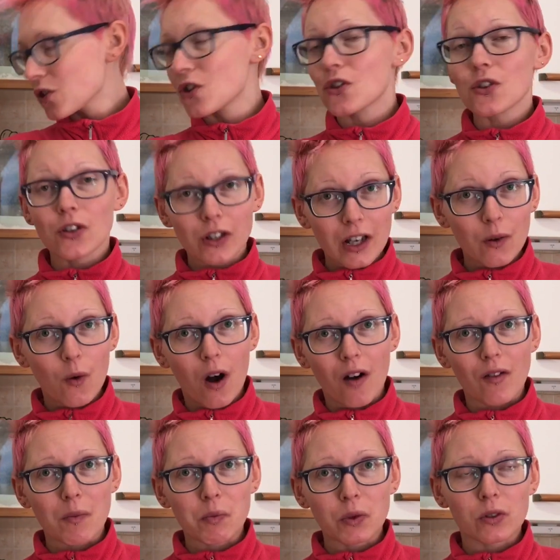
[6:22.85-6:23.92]
Ci sono le
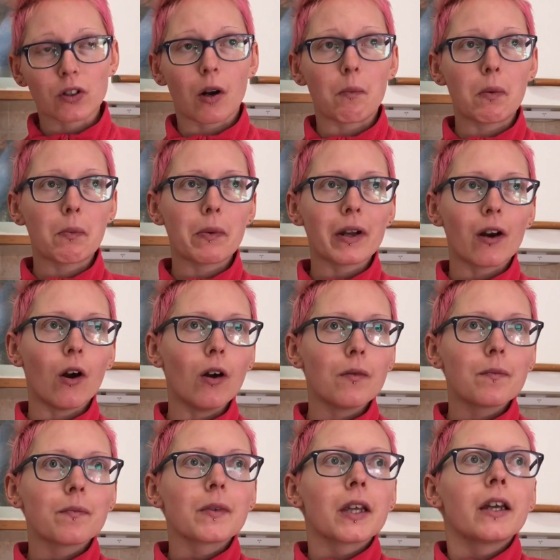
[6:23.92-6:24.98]
uova purtroppo, però